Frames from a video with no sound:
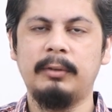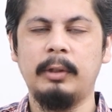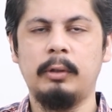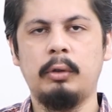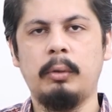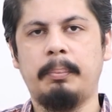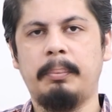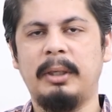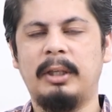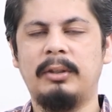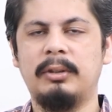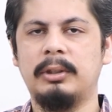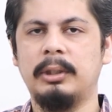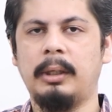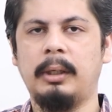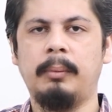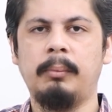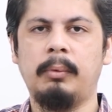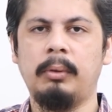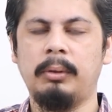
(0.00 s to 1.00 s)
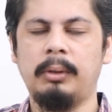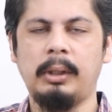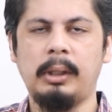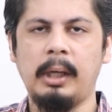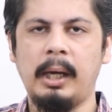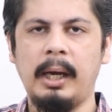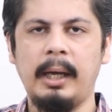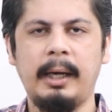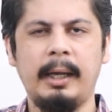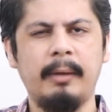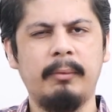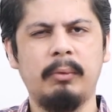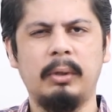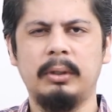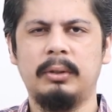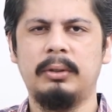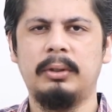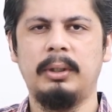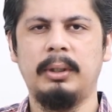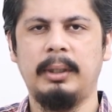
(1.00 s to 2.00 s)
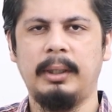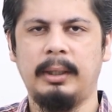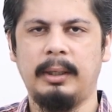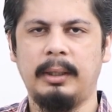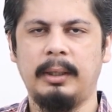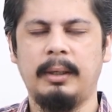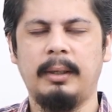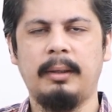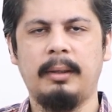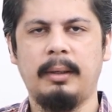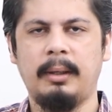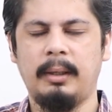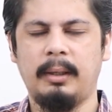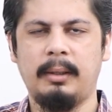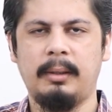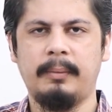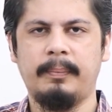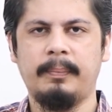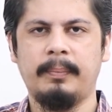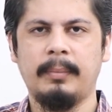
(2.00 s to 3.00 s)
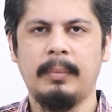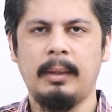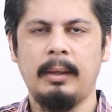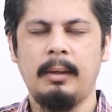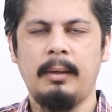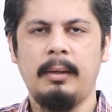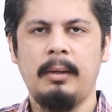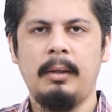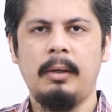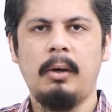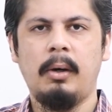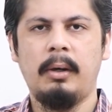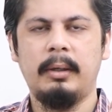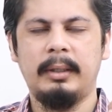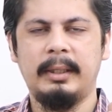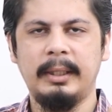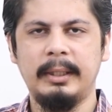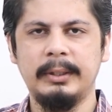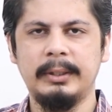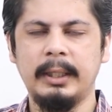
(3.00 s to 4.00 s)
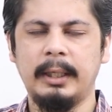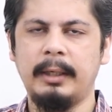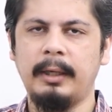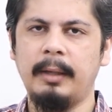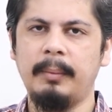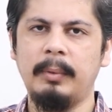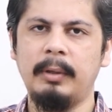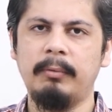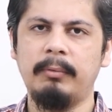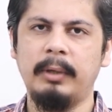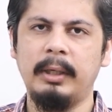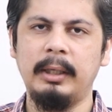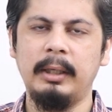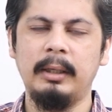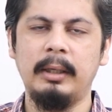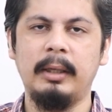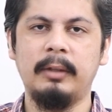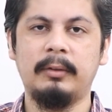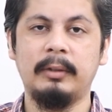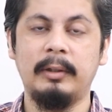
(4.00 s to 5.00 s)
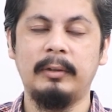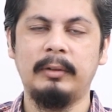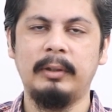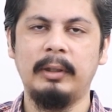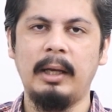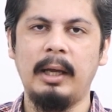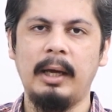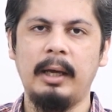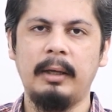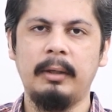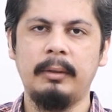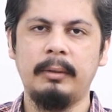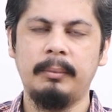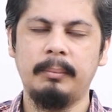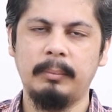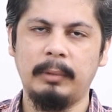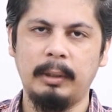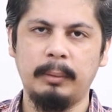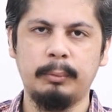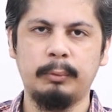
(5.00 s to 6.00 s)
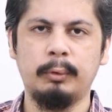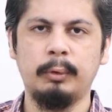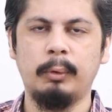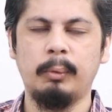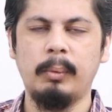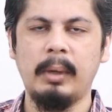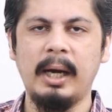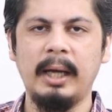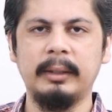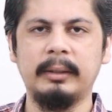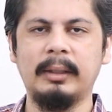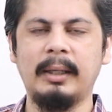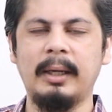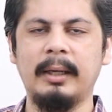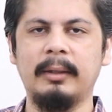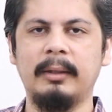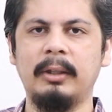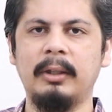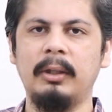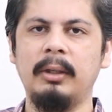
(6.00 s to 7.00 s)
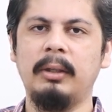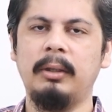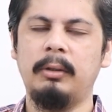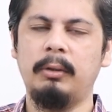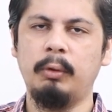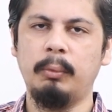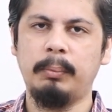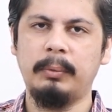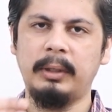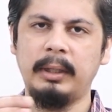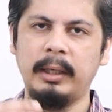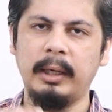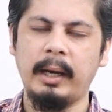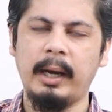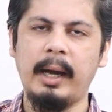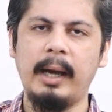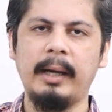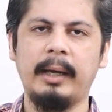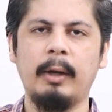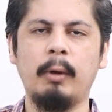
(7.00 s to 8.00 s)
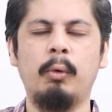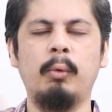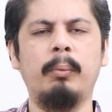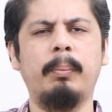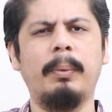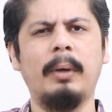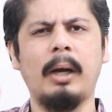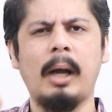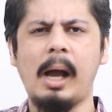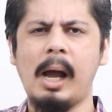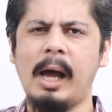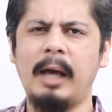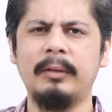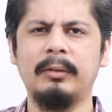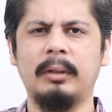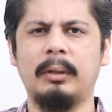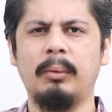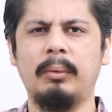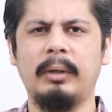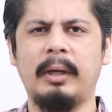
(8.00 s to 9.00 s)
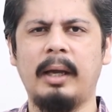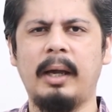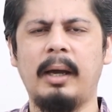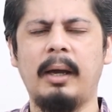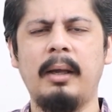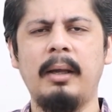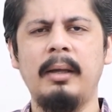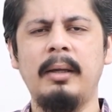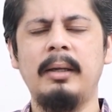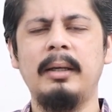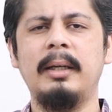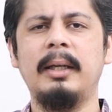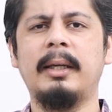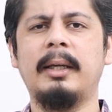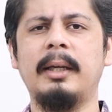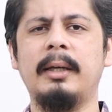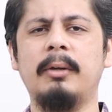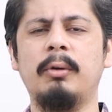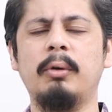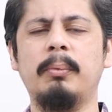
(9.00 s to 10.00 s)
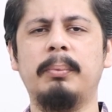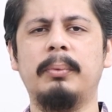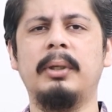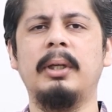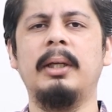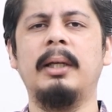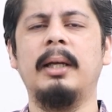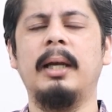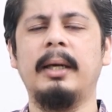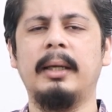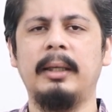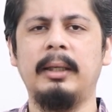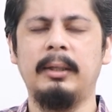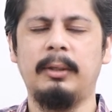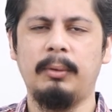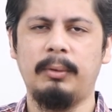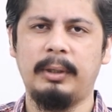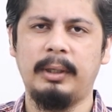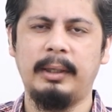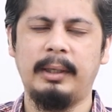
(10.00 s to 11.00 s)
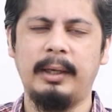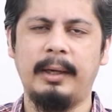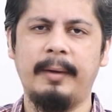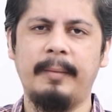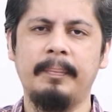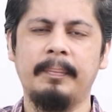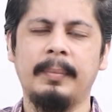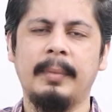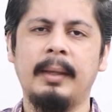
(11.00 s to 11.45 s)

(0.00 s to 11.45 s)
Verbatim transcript: से जो पिक्चर हमको दिखा रहे हैं वो अच्छी नहीं है है ना और डीजेड ने भी वही सिलसिला मतलब शुरुआत कर दी डुबकी लगा के ऊपर आ ज़रूर गया लेकिन डुबकी लग ही क्यों रही है